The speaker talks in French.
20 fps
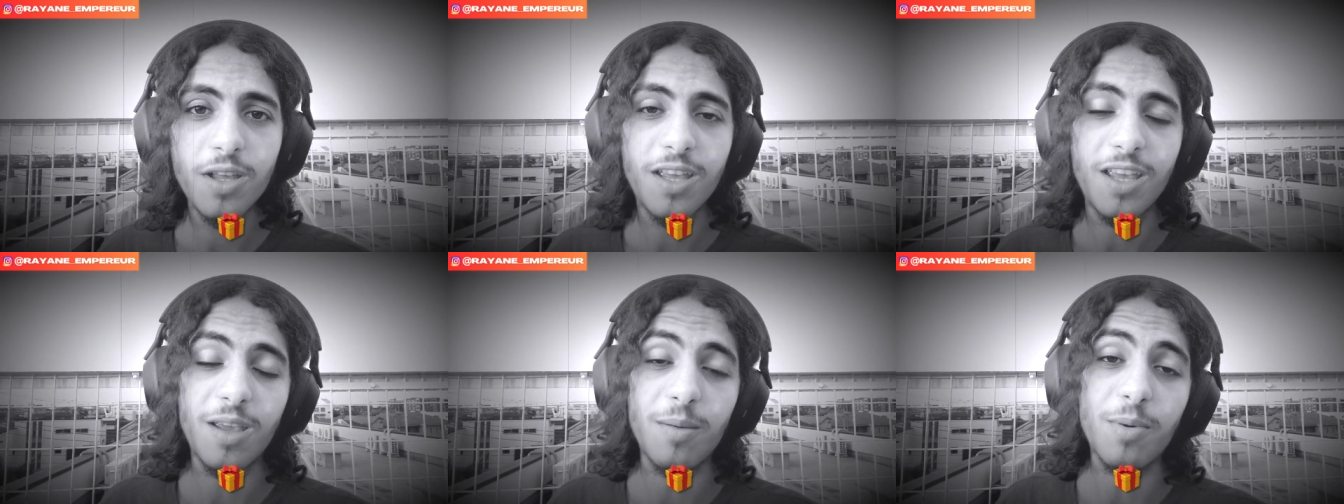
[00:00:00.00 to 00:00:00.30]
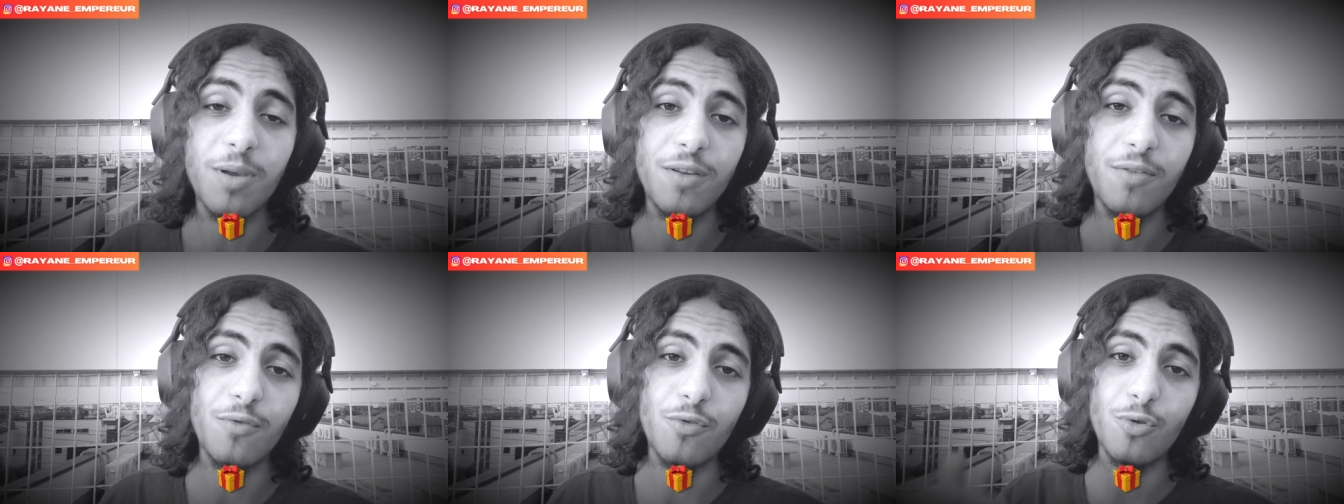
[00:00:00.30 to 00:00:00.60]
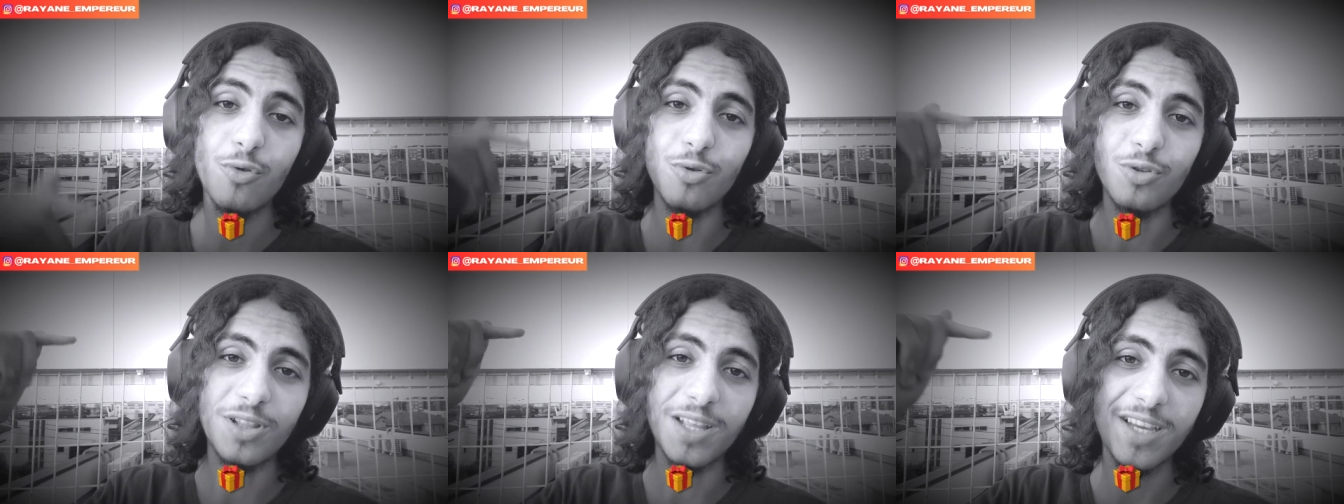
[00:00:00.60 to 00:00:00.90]
et eh ben il faut
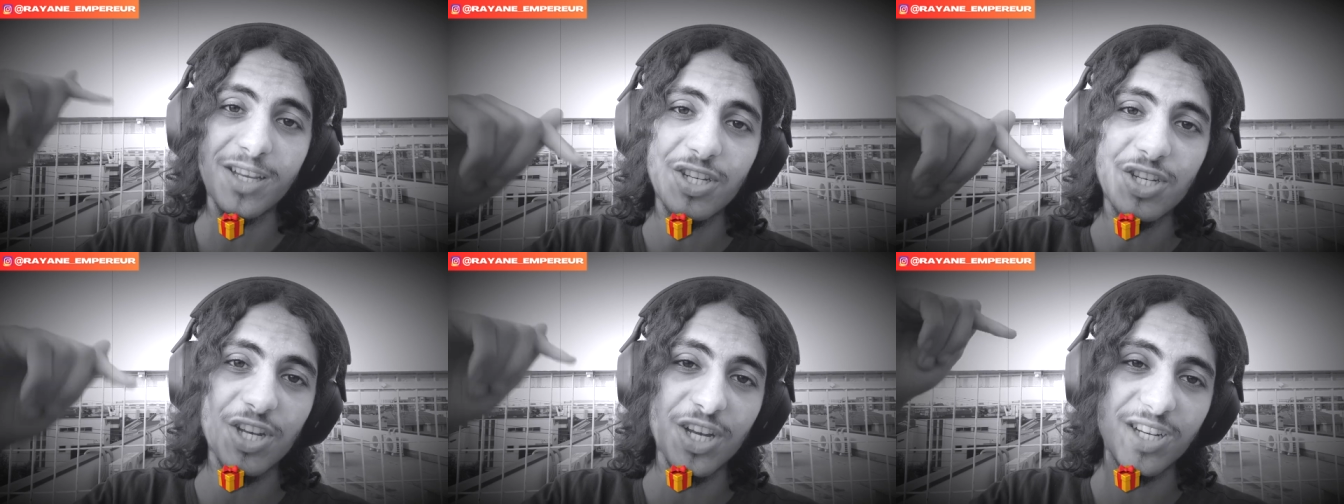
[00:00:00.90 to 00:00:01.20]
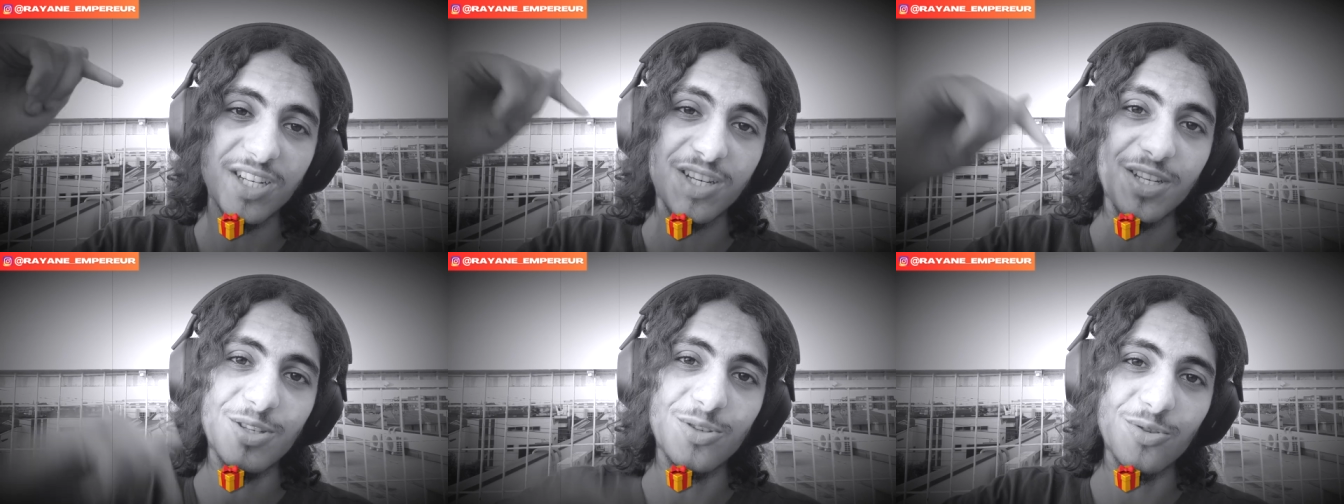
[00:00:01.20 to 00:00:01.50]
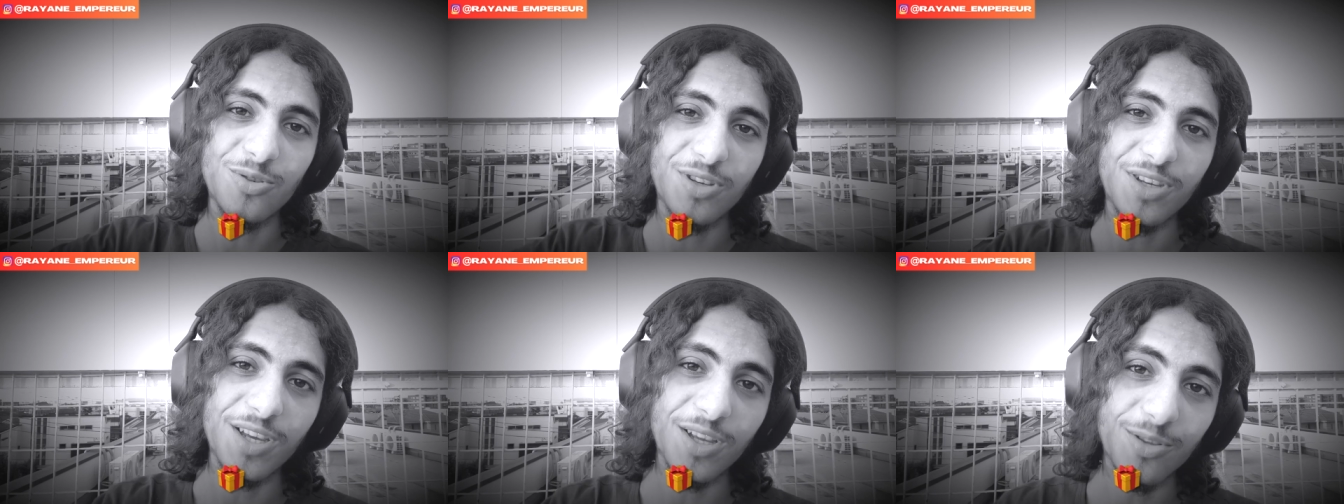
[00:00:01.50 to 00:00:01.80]
que tu ailles chercher
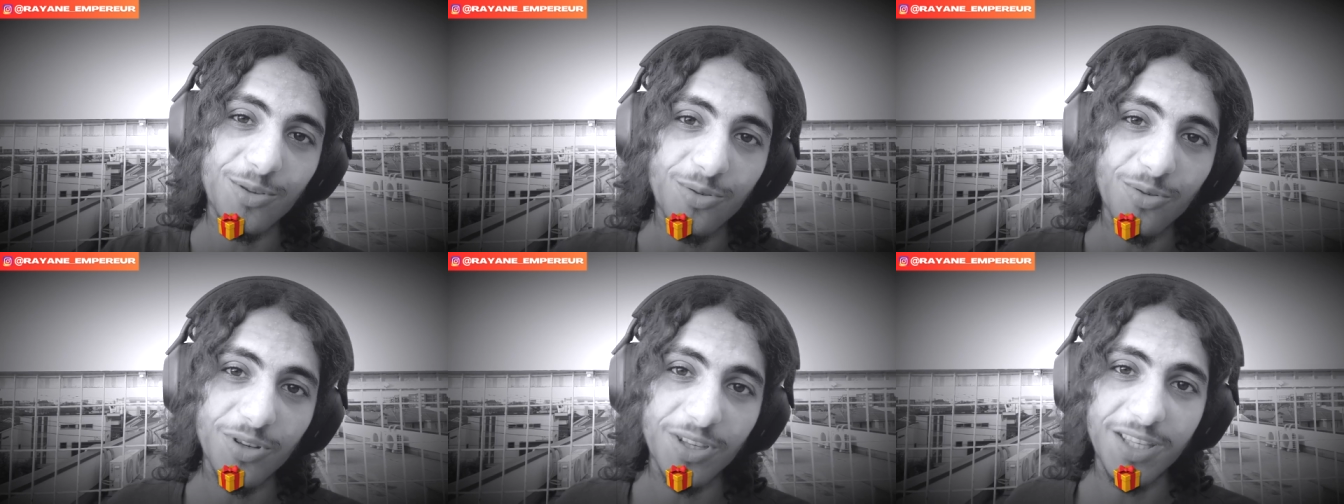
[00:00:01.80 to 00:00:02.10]
ce cadeau